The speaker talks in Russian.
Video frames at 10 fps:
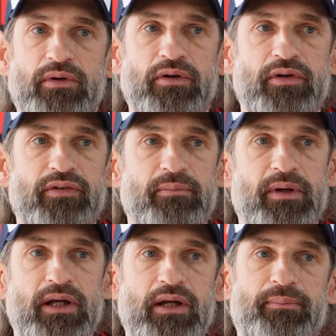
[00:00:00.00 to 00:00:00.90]
То есть
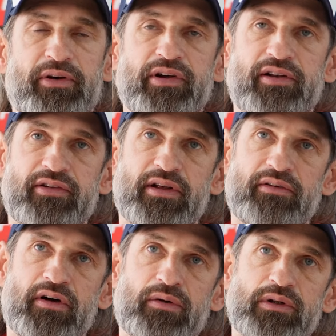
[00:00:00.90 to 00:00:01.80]
мы прижались к
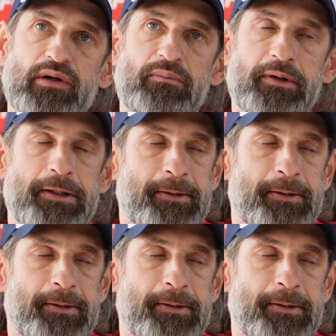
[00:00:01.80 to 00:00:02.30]
своим воротам,